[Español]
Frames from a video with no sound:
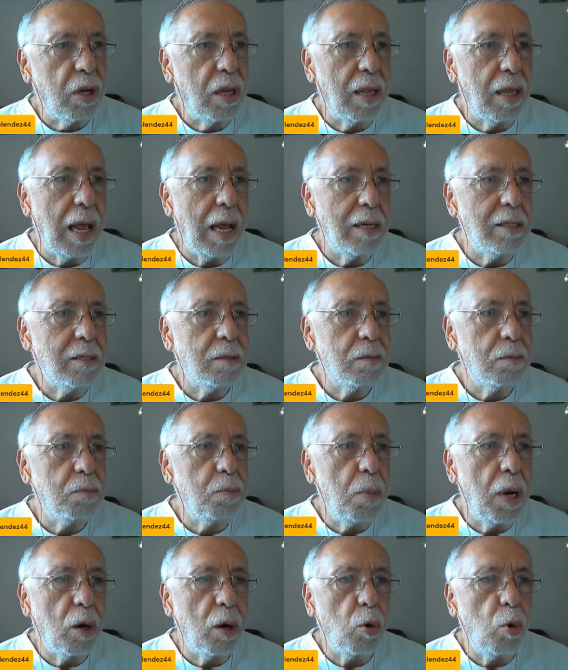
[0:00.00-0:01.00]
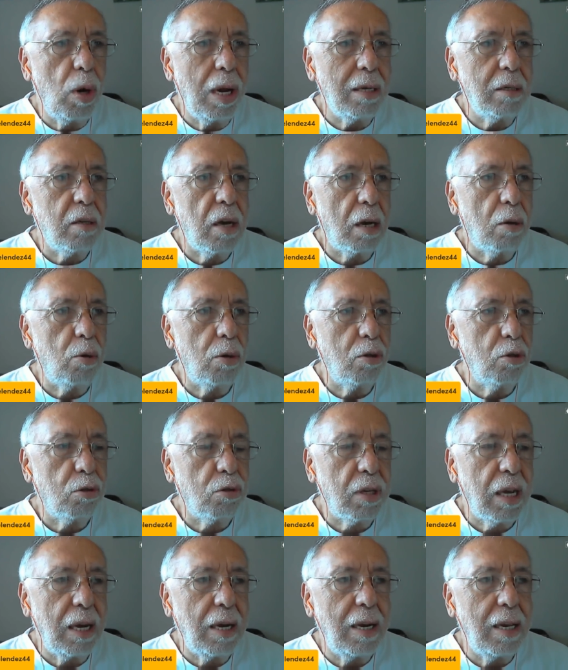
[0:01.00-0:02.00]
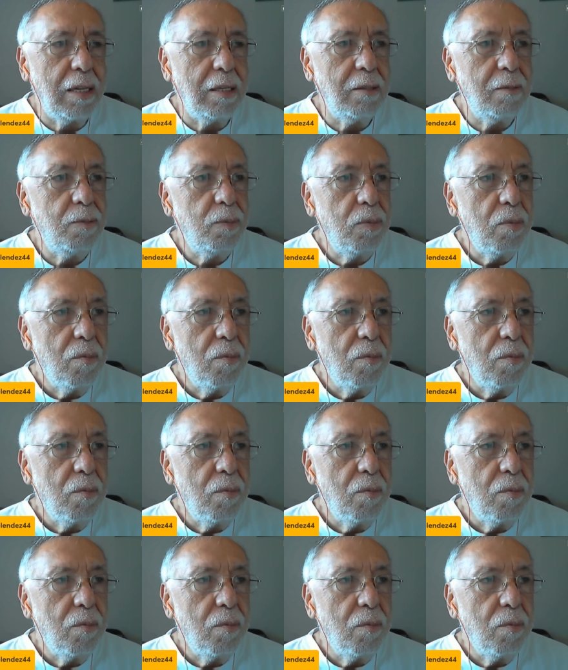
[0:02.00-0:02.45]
que dan vergüenza cuando salen